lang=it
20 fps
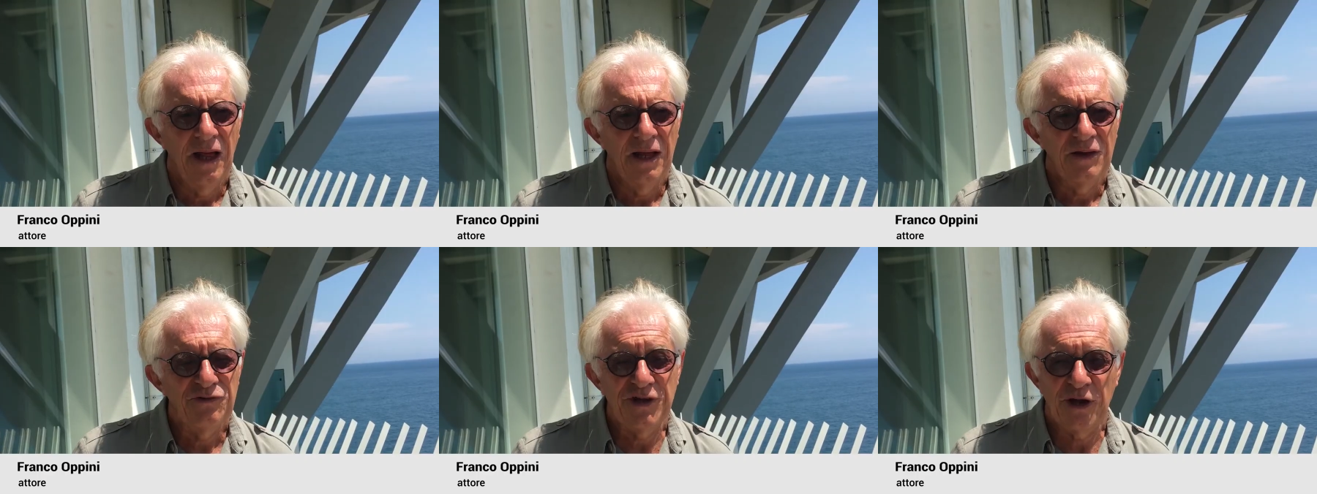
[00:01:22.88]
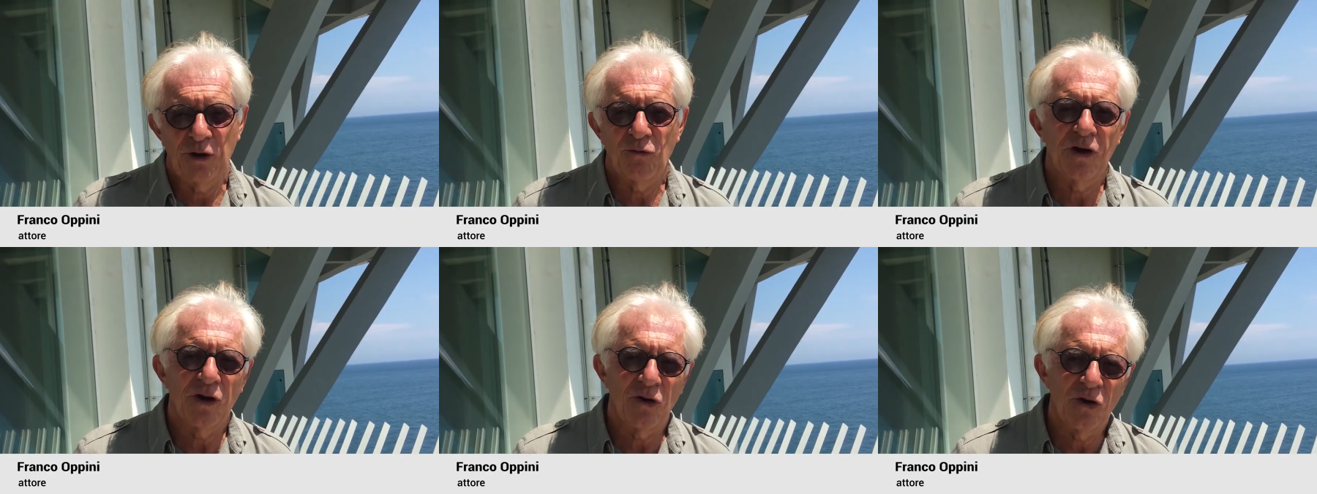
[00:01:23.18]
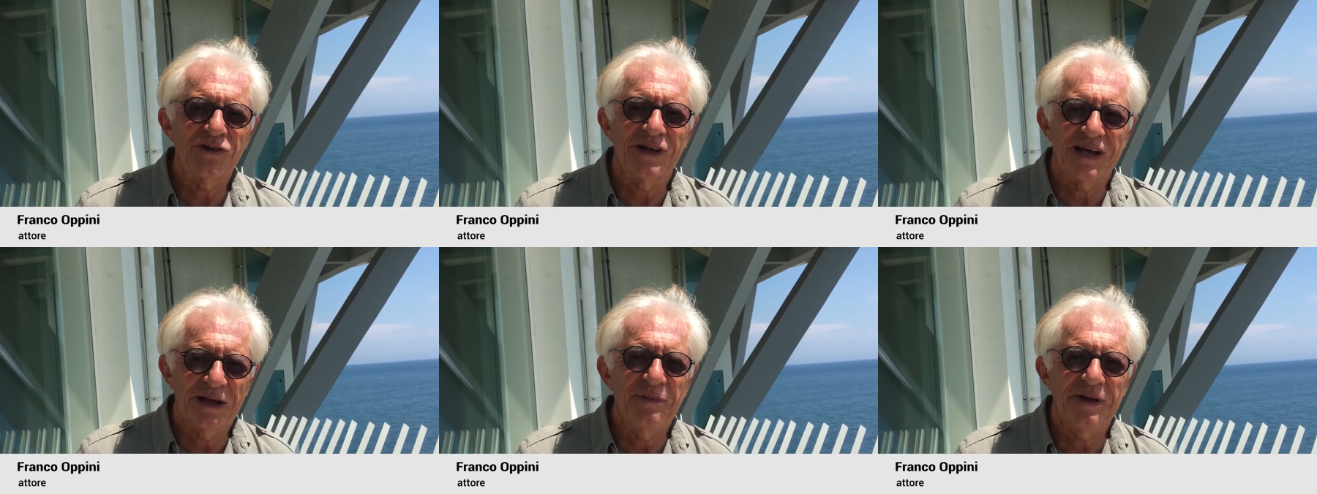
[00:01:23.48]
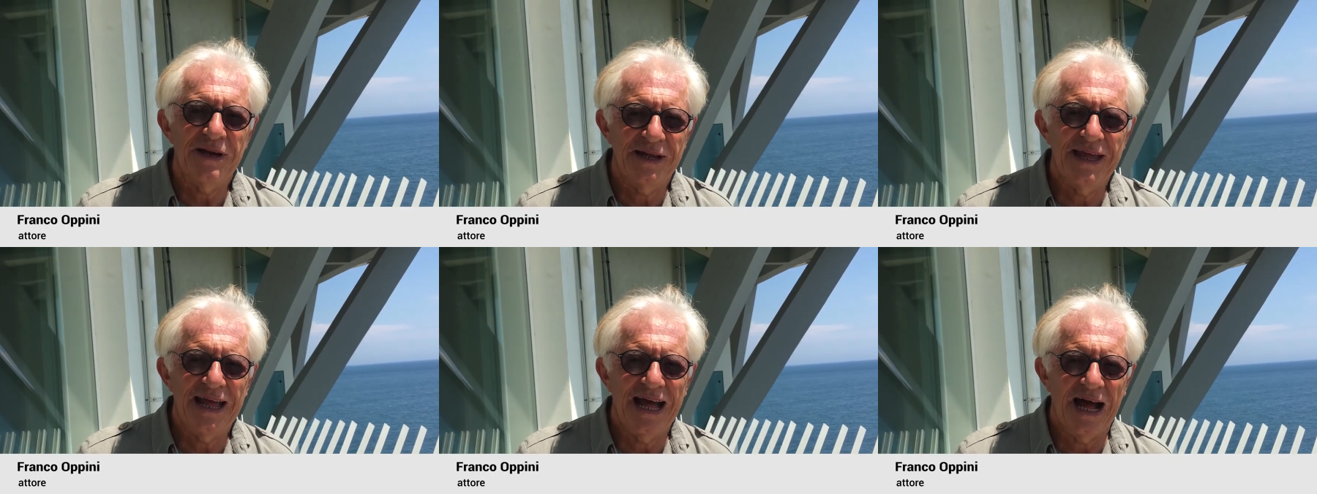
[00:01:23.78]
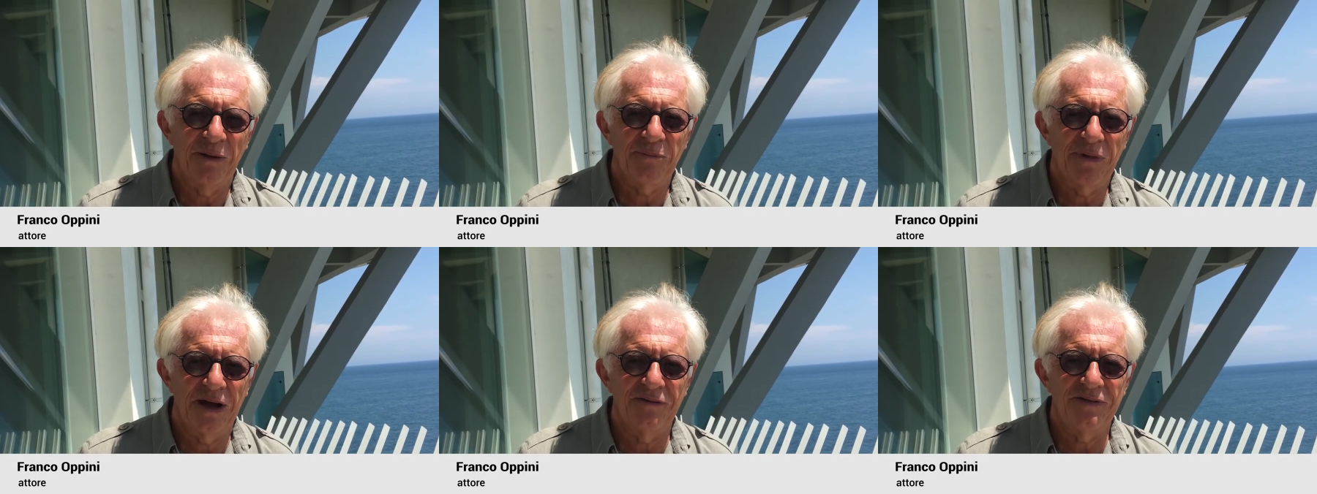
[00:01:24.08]
C'è qualcosa che mi
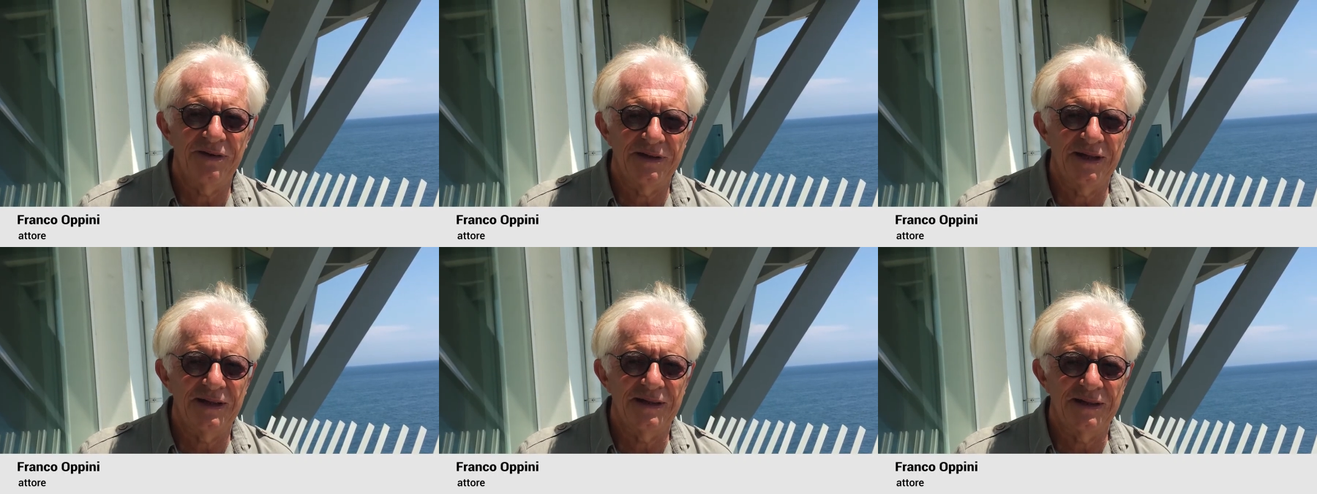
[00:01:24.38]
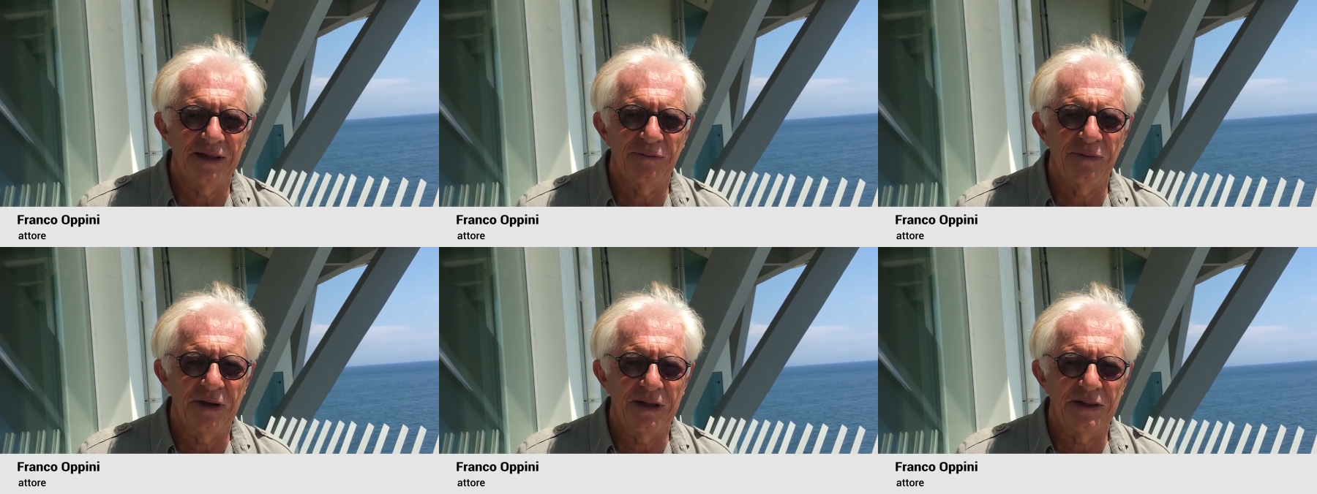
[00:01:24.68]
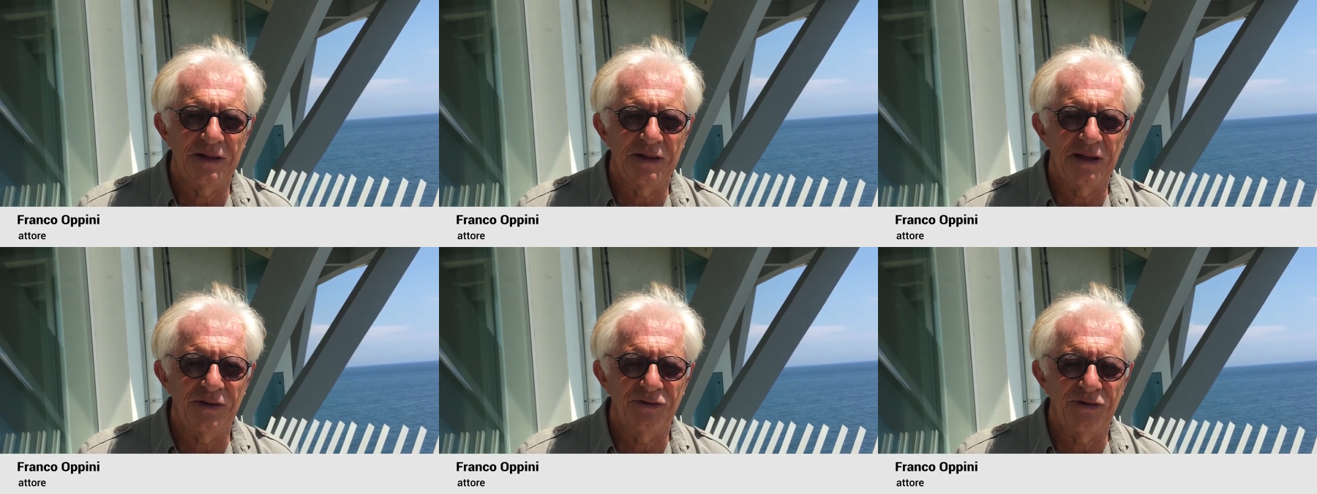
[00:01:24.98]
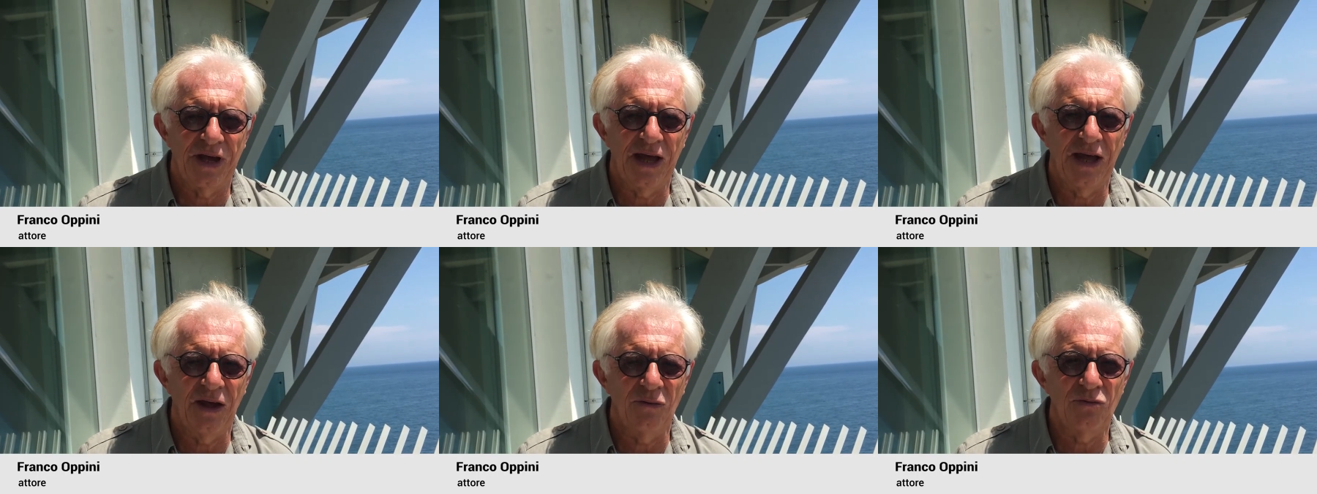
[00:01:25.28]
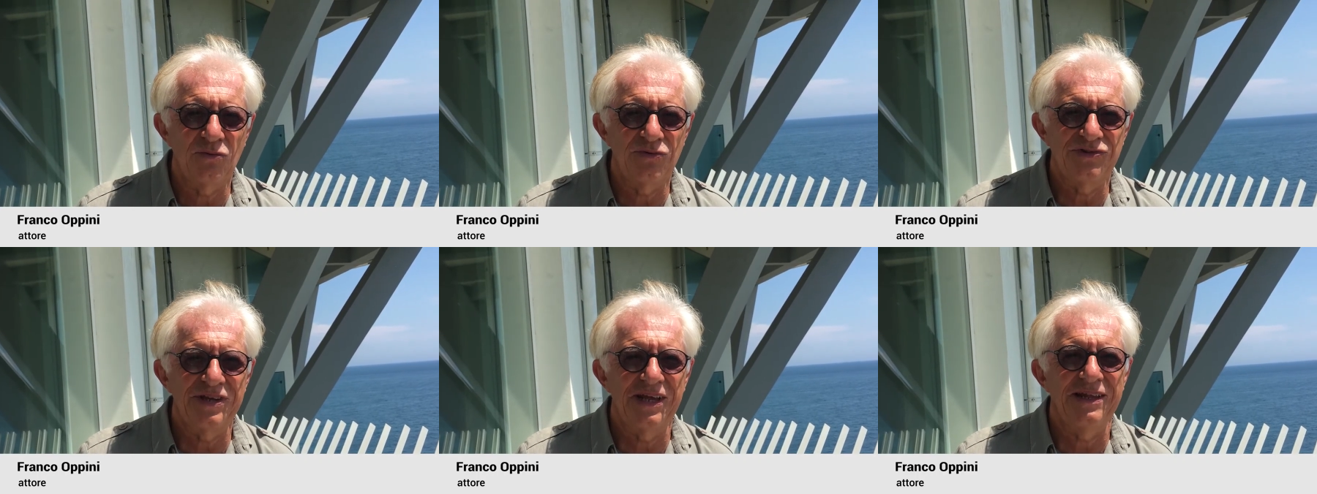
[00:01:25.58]
richiama evidentemente, c'è
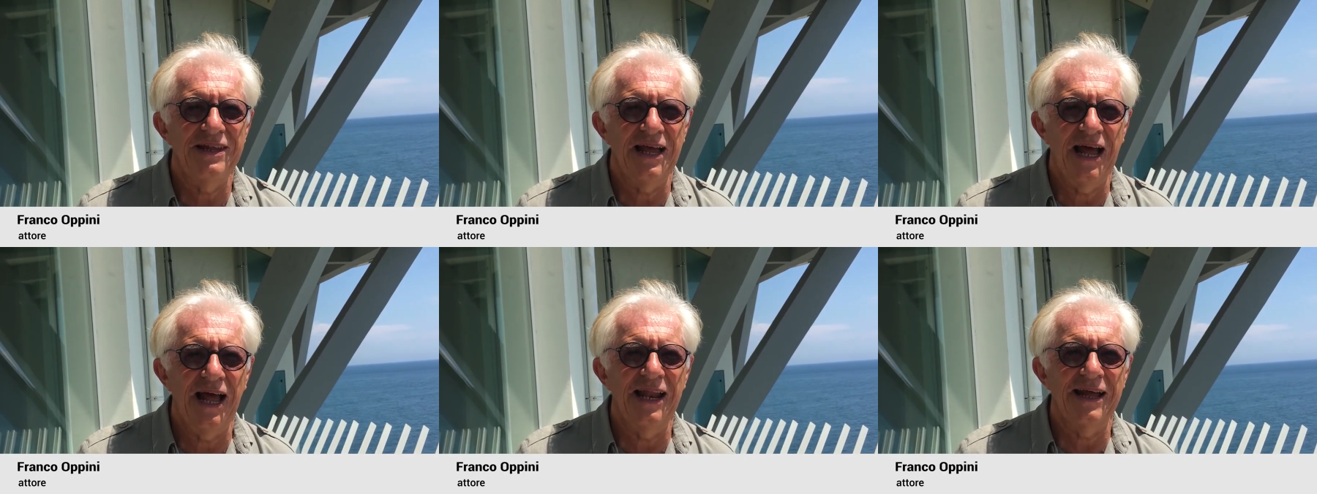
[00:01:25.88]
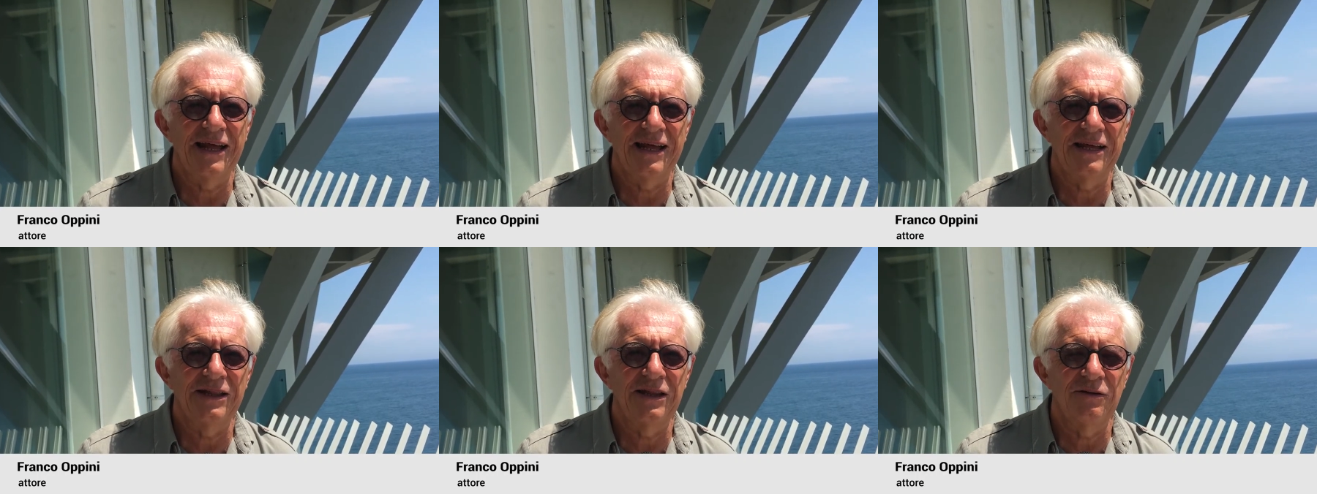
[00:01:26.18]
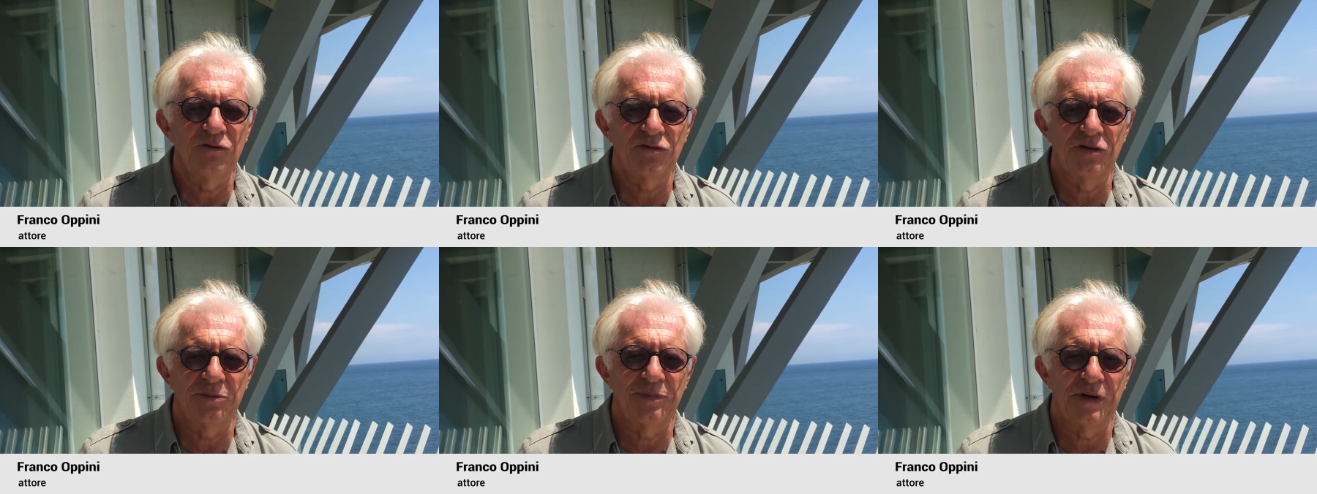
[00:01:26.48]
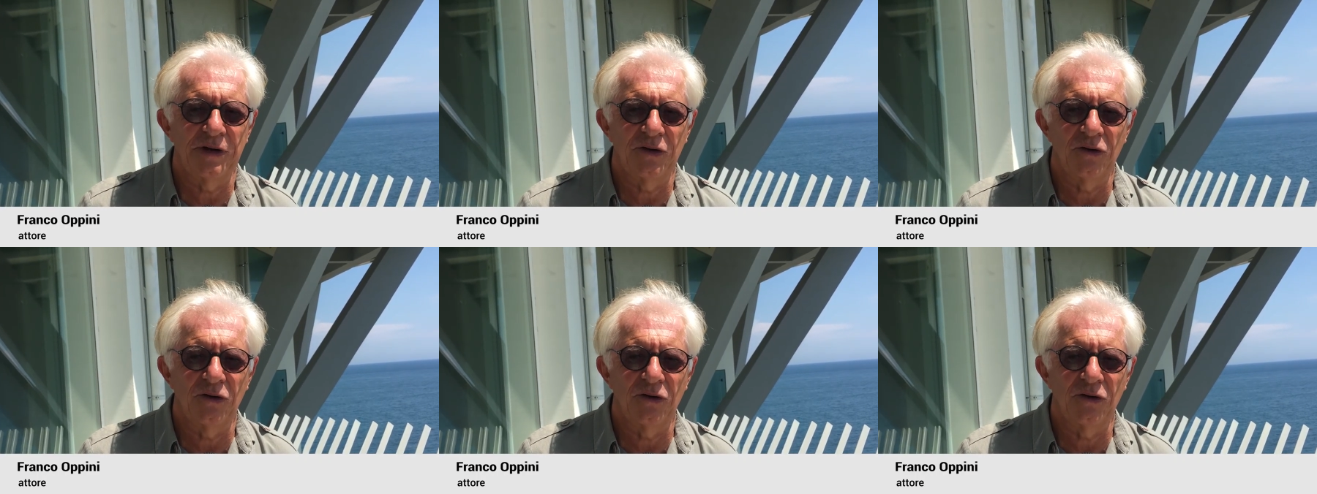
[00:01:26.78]
un segnale che devo saper